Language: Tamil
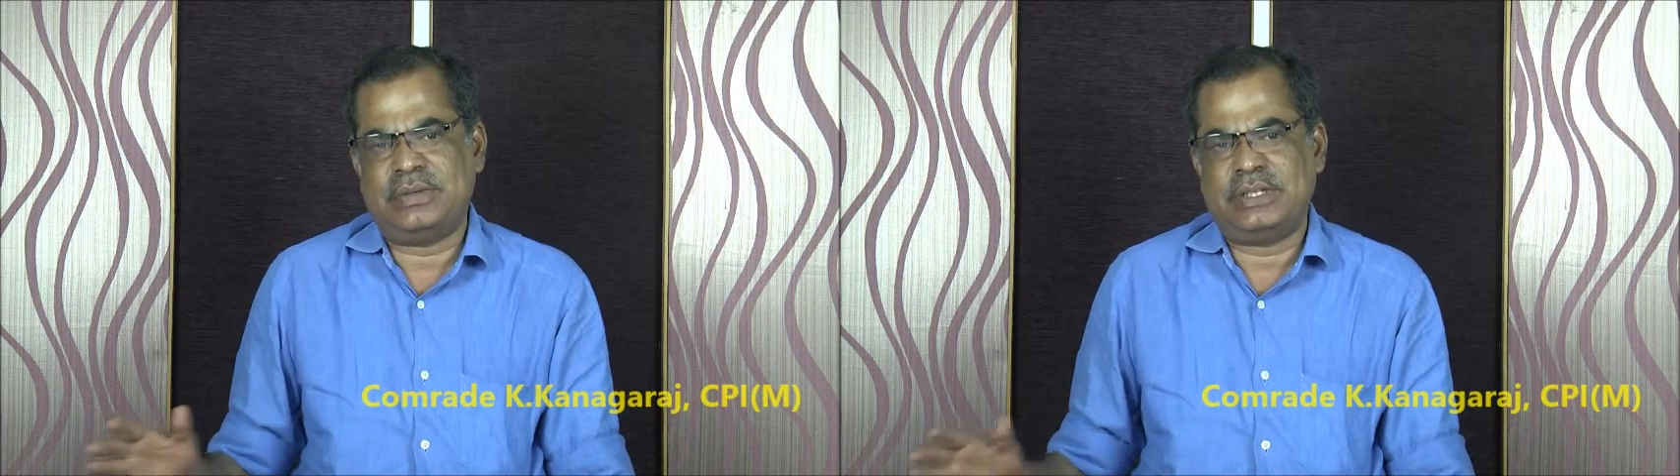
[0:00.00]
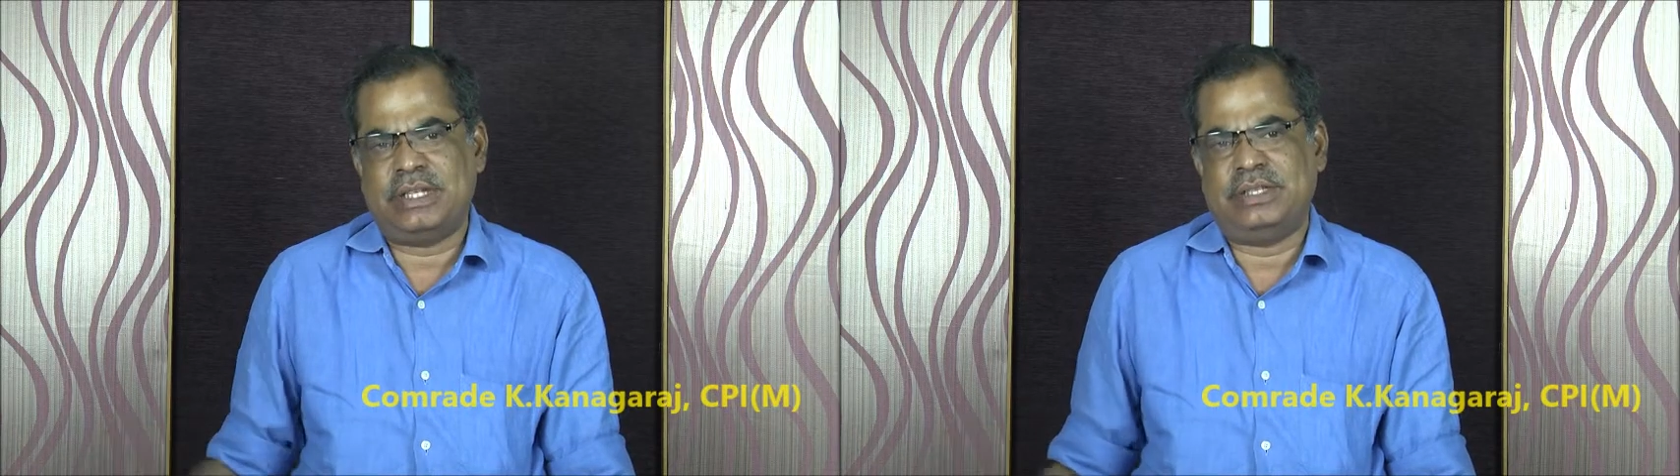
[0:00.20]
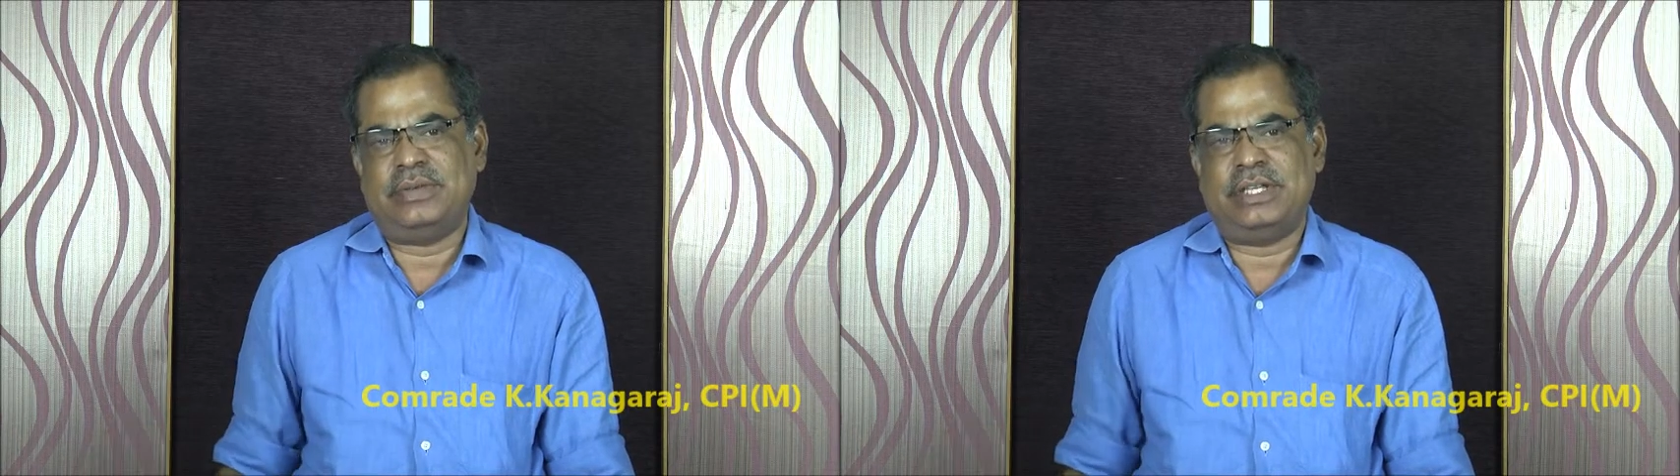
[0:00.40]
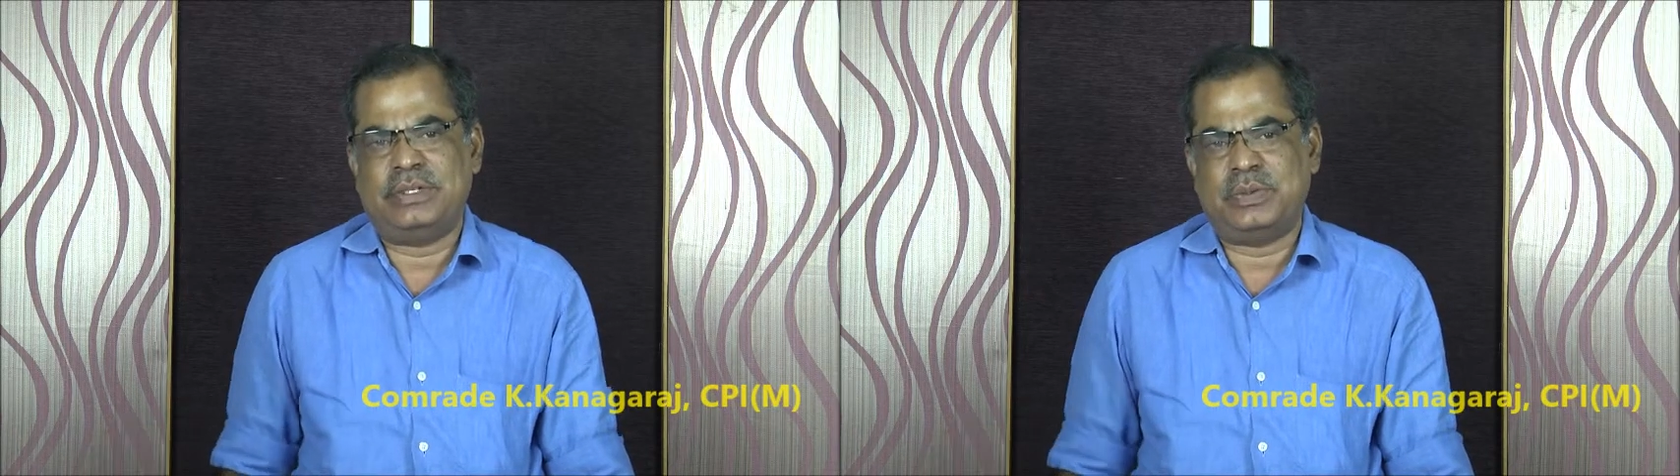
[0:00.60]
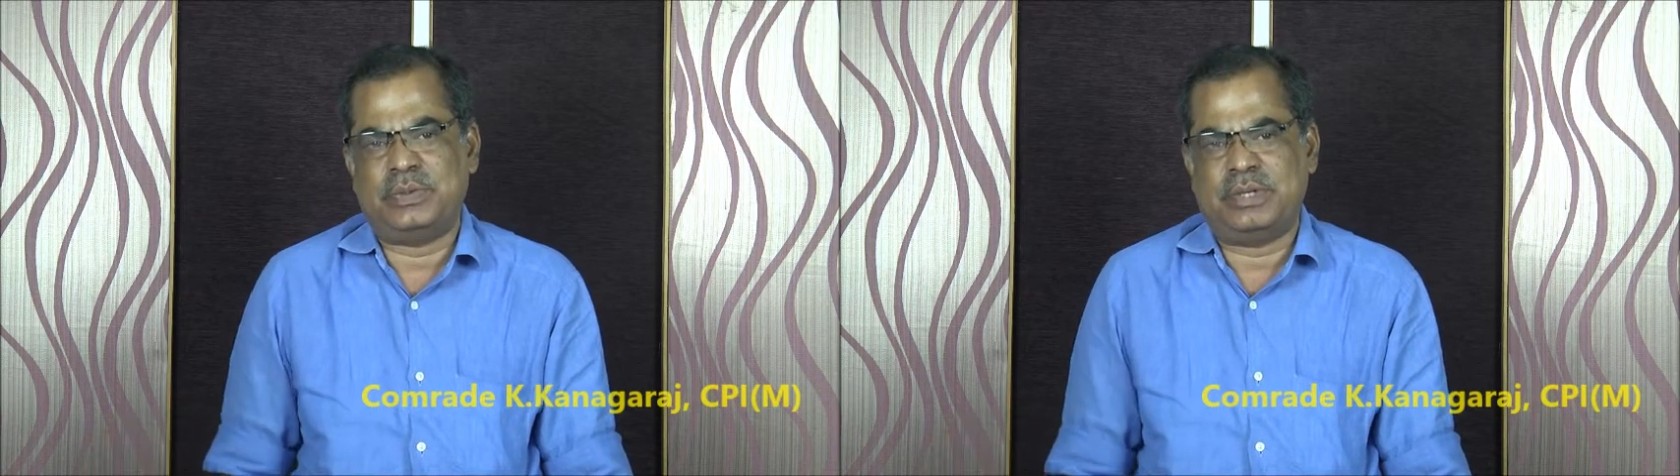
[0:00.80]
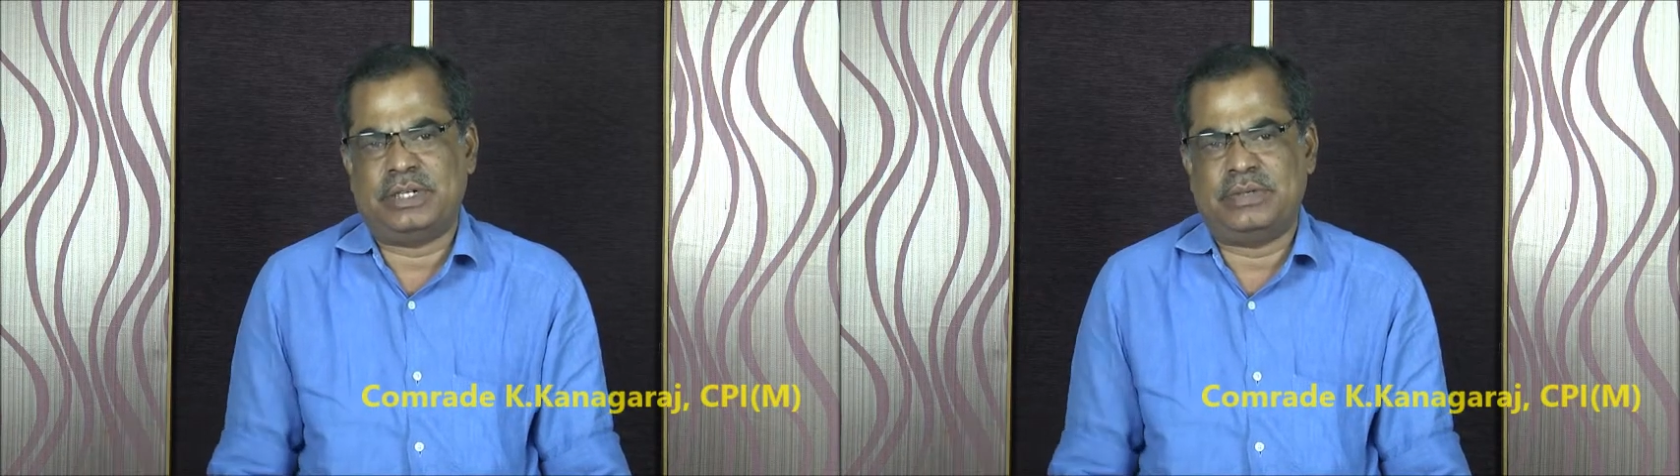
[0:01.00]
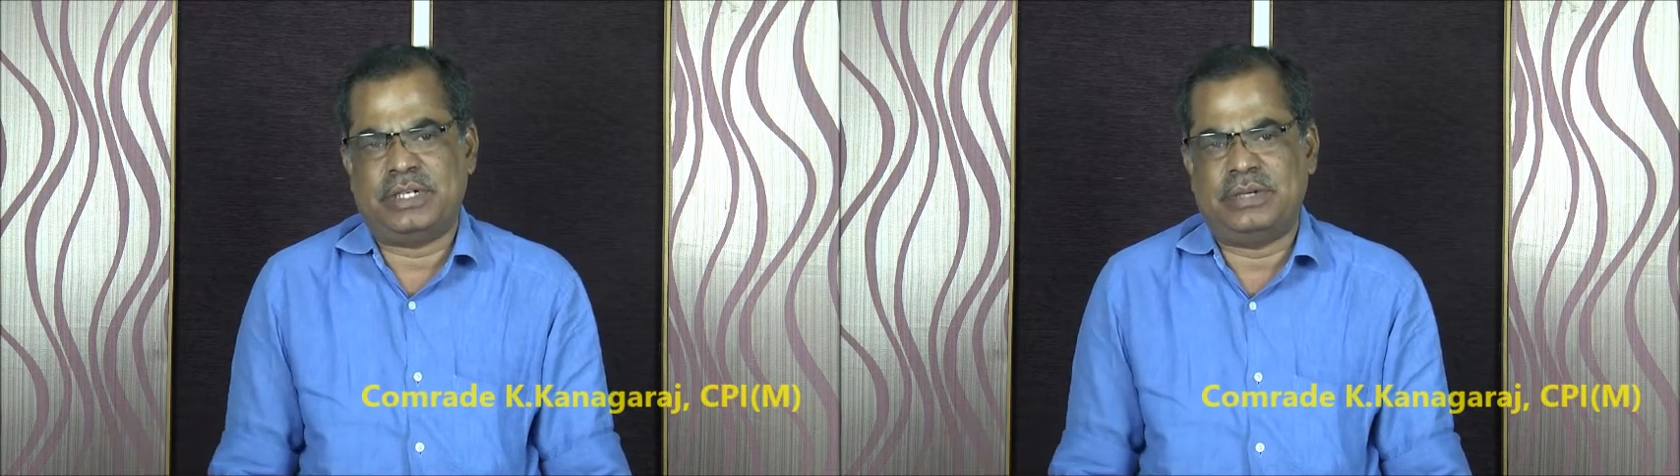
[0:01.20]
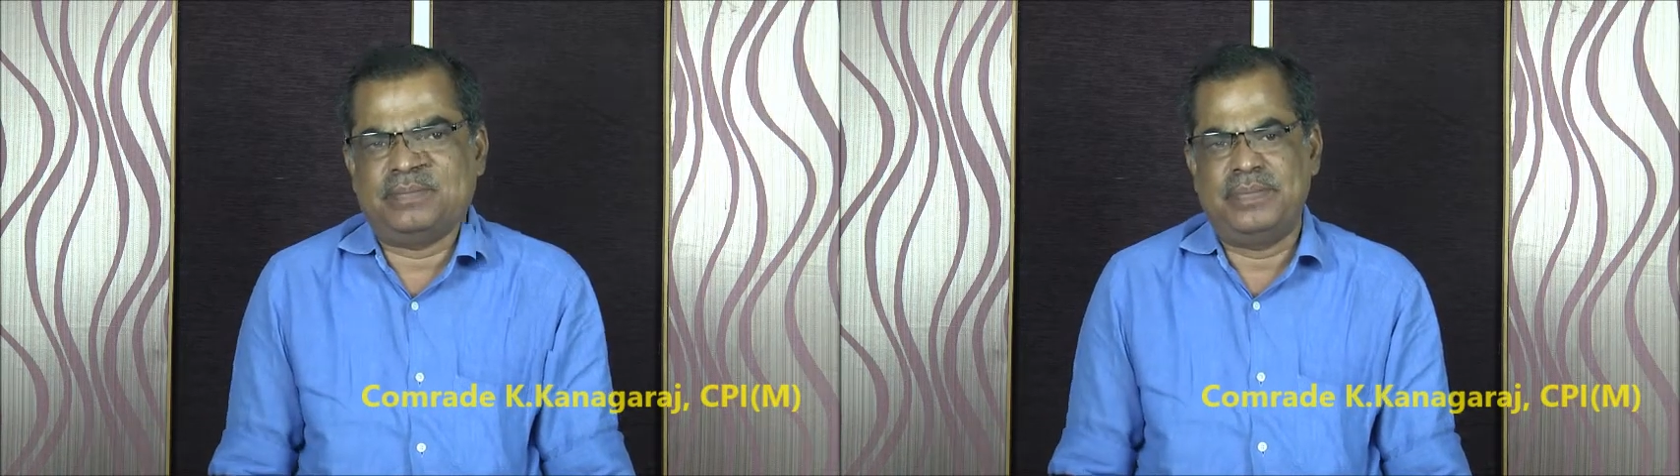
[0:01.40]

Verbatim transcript: இருபத்தைந்து வயதுக்கு உட்பட்டவர்கள்